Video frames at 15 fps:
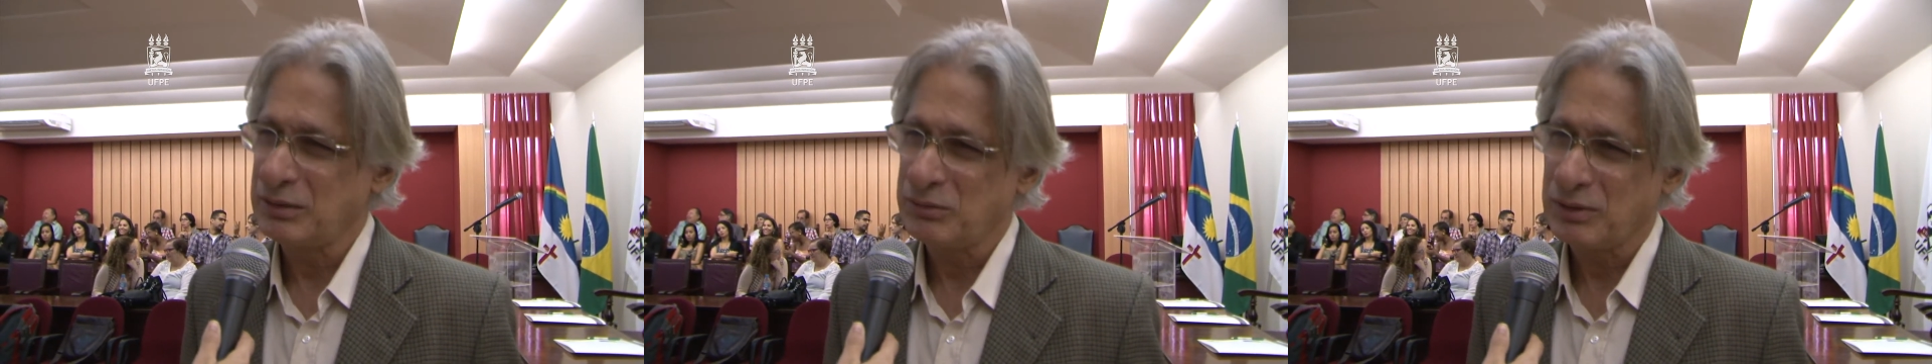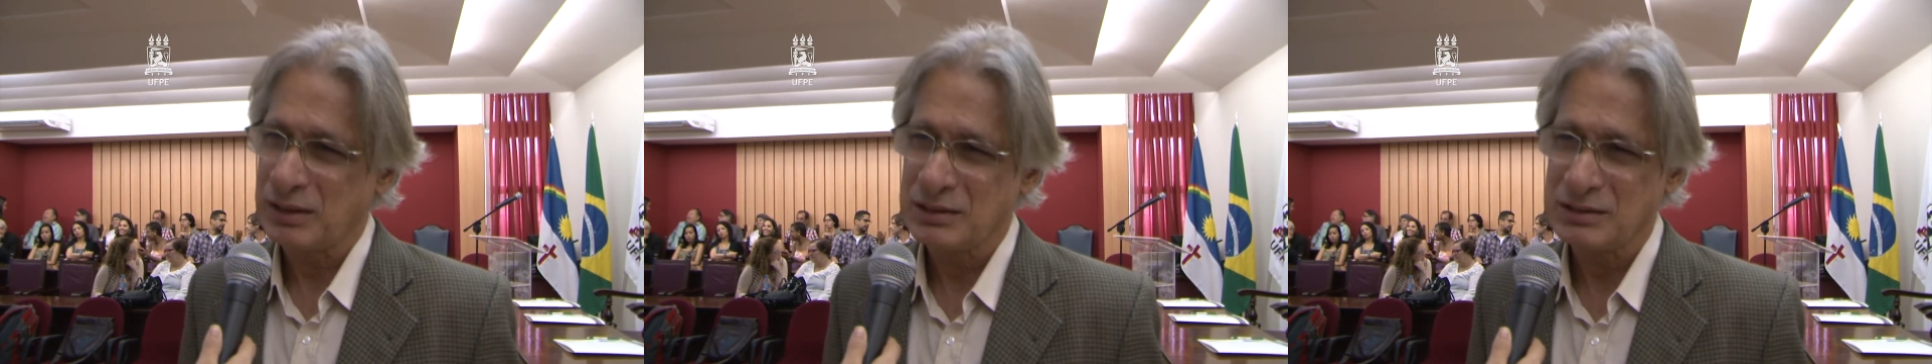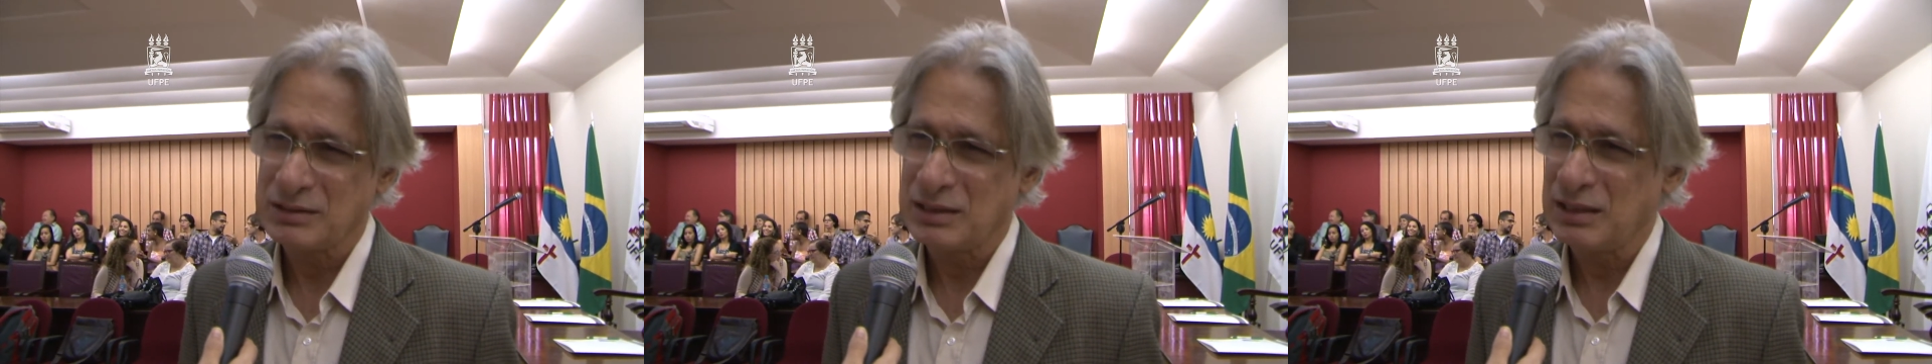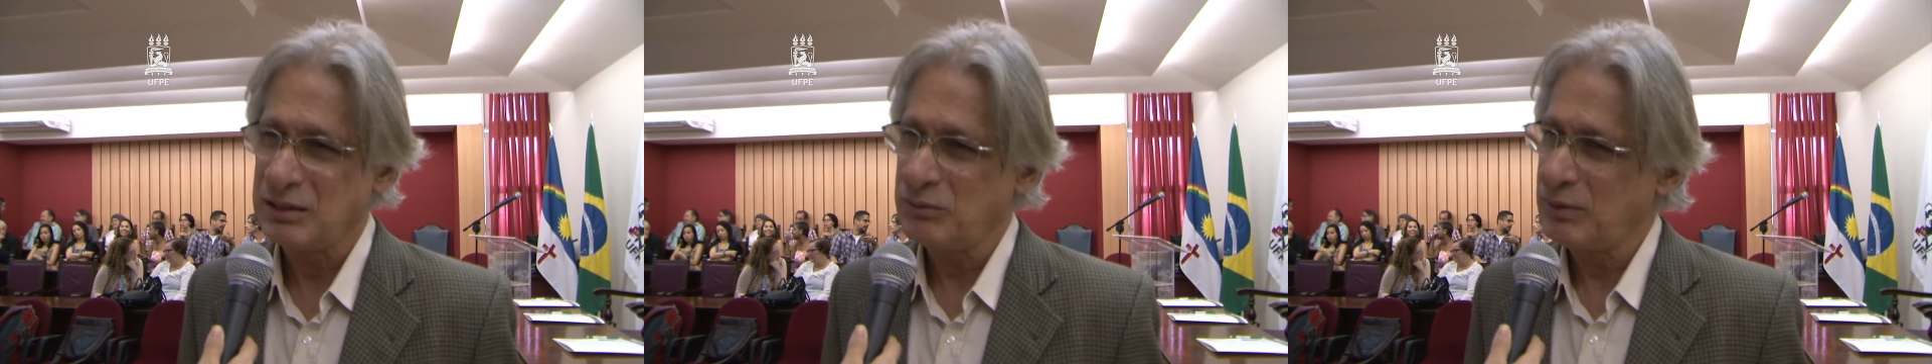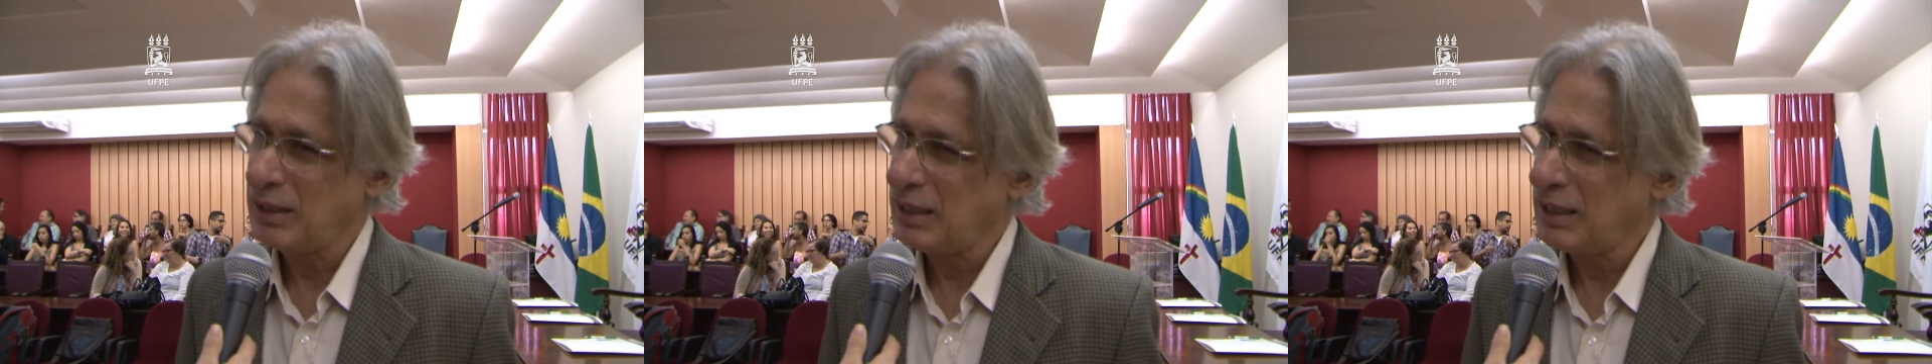
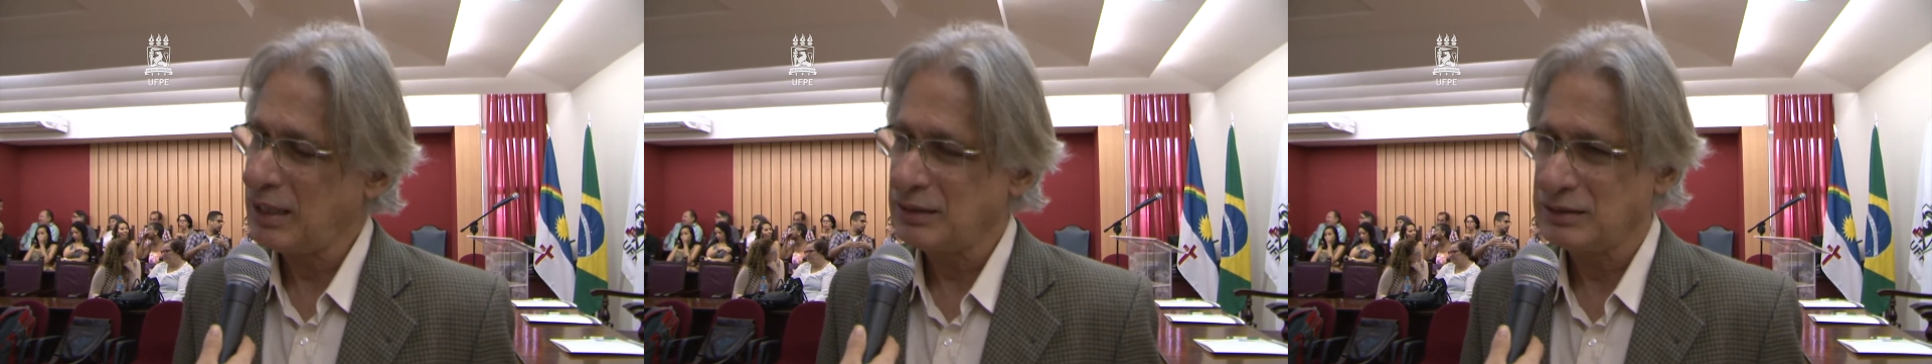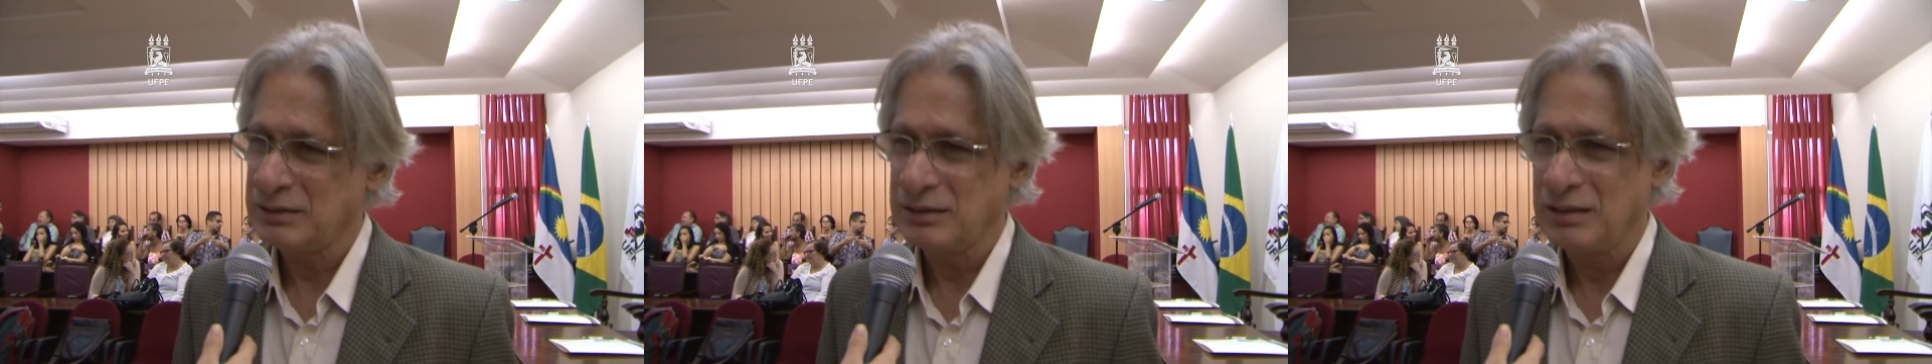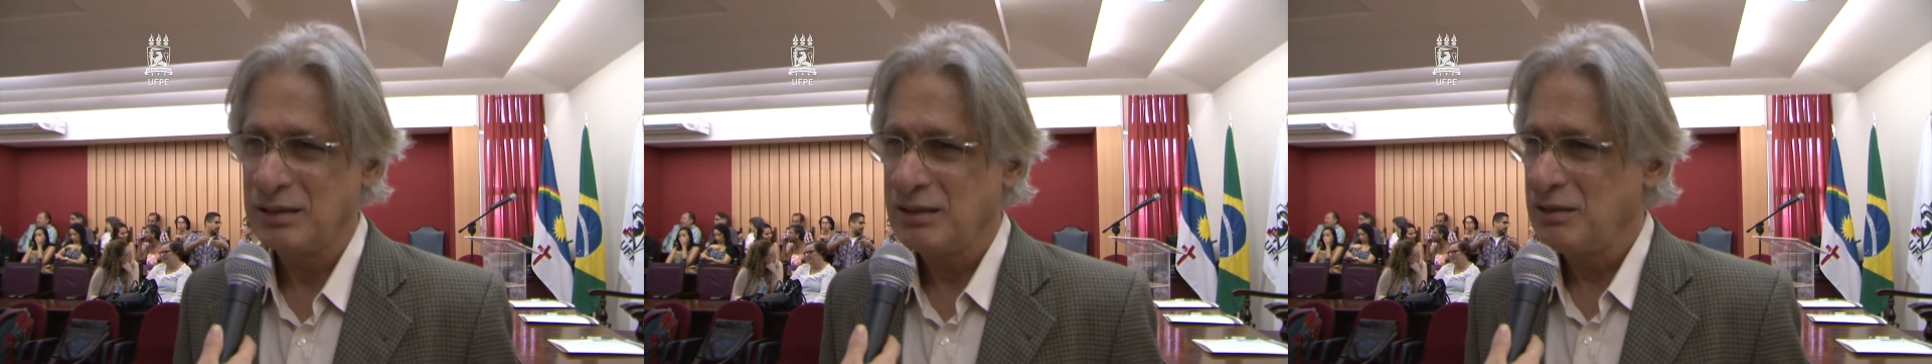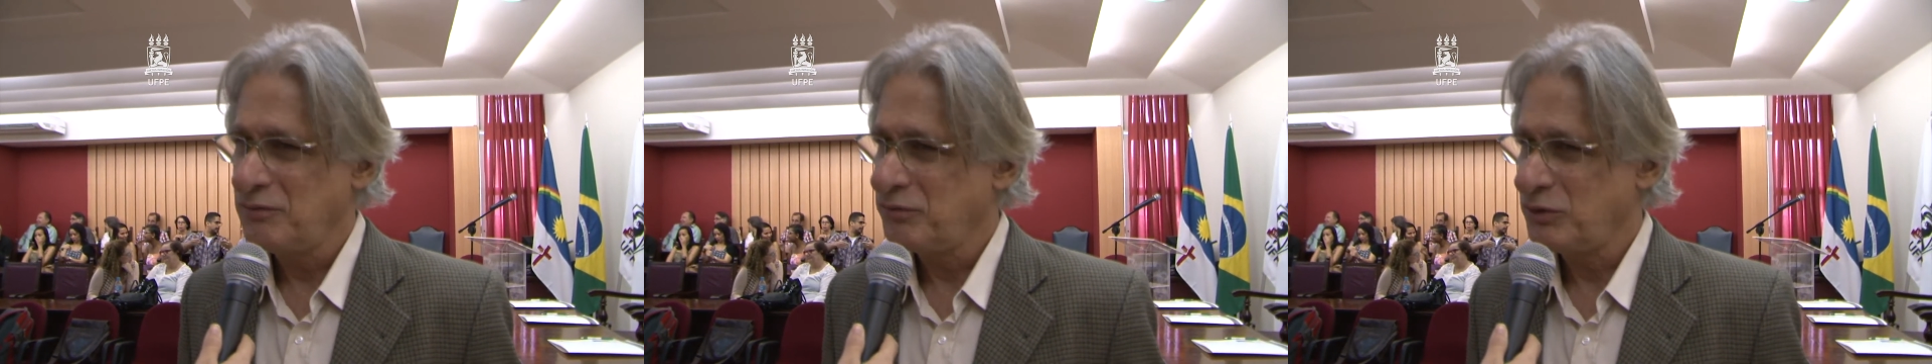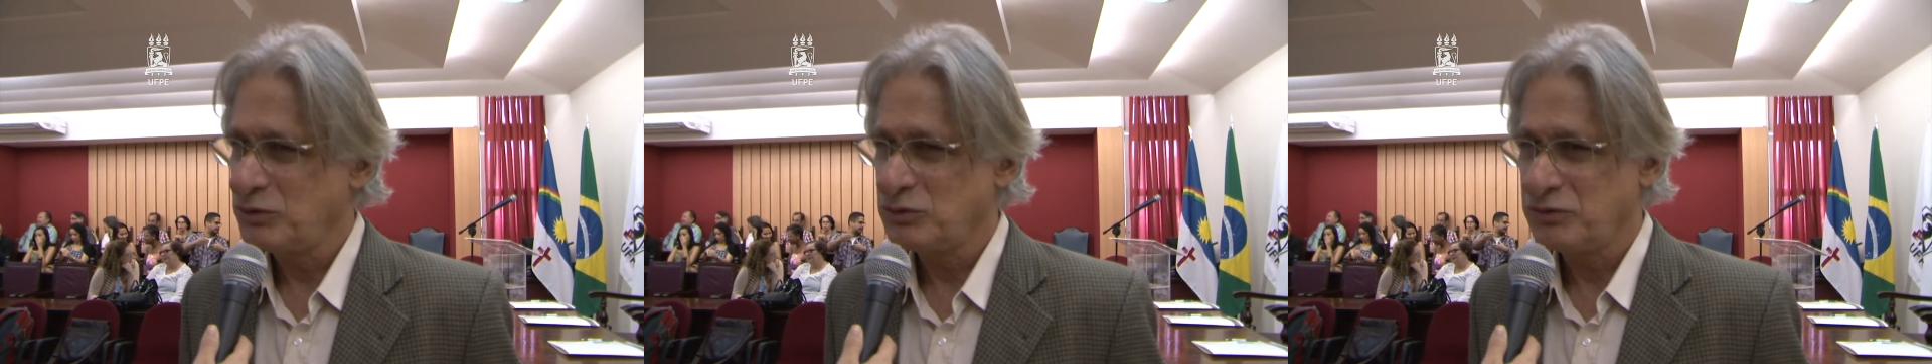educação, arte,
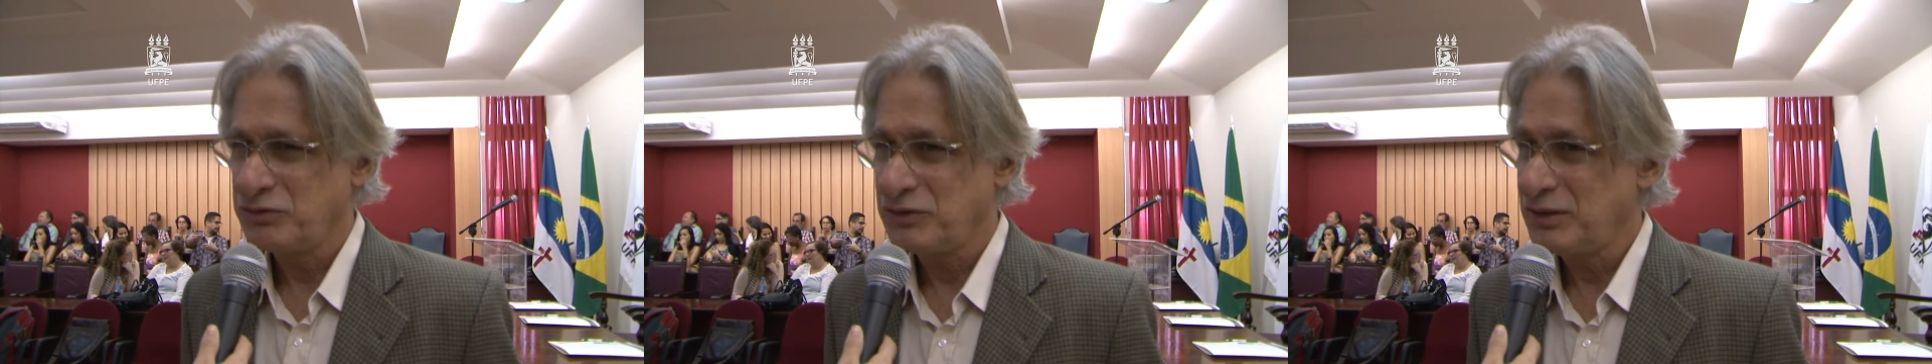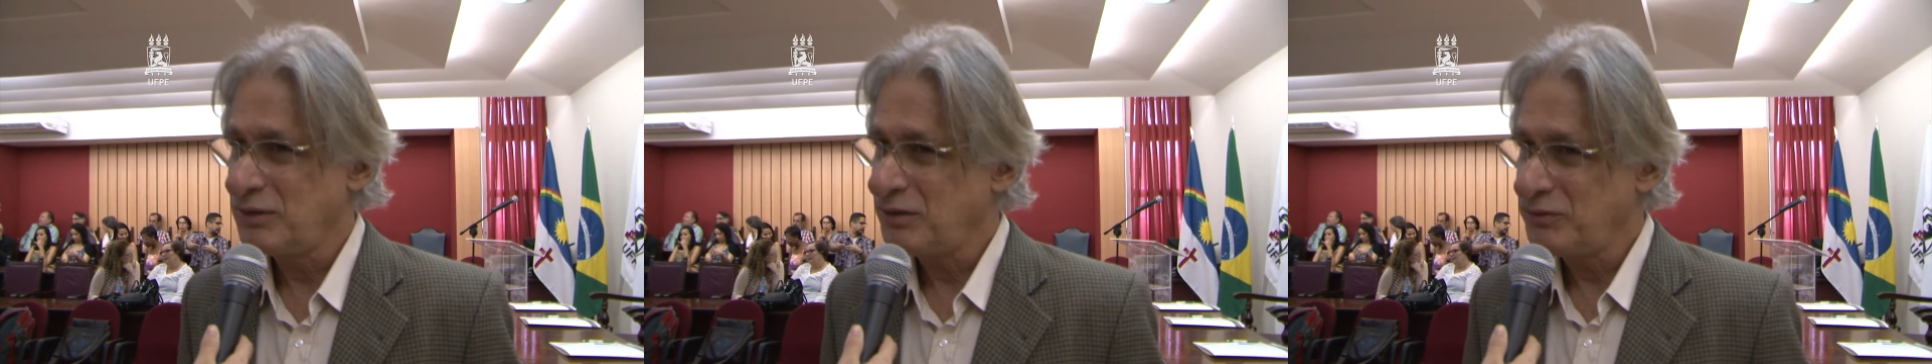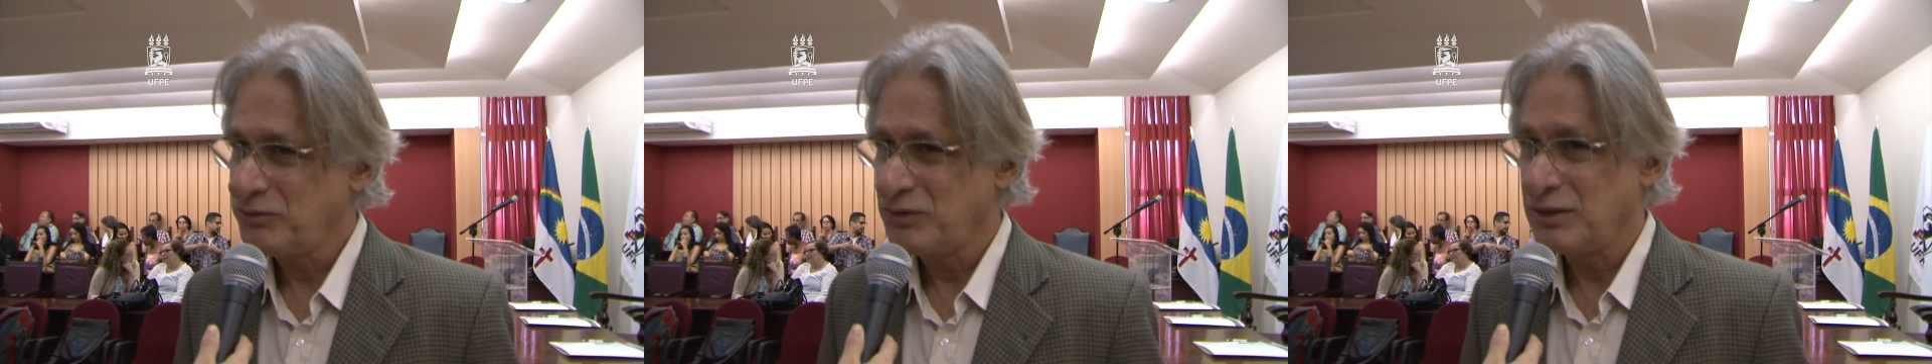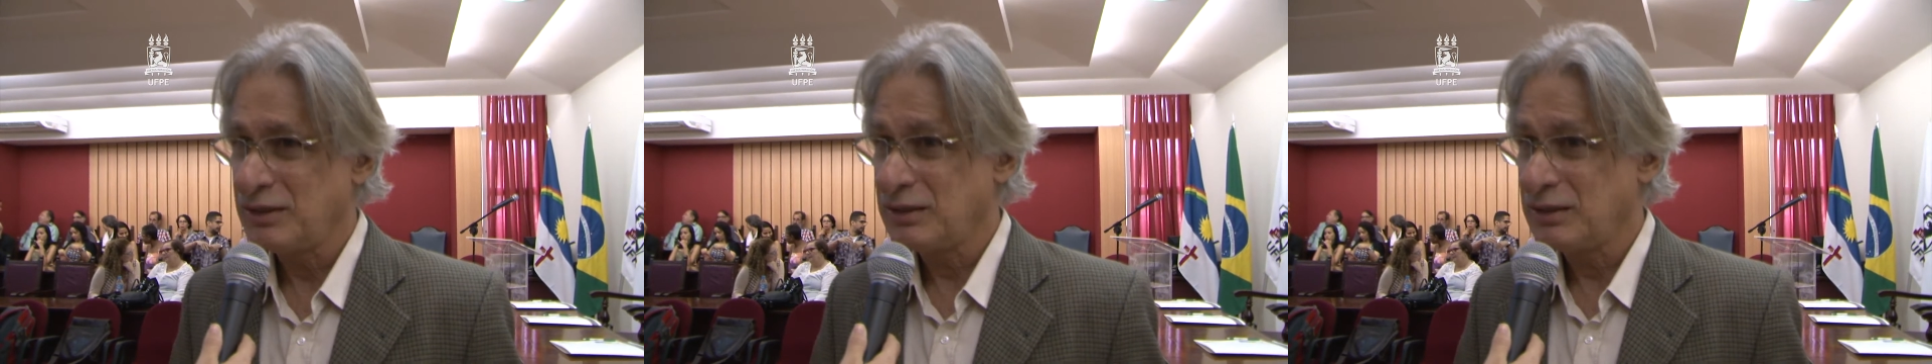filosofia, não havia.